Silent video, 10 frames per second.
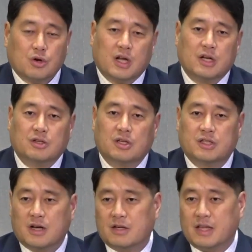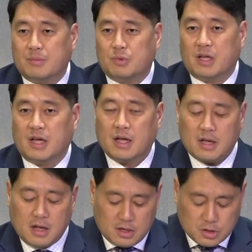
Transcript: 거라는 그런 생각 때문에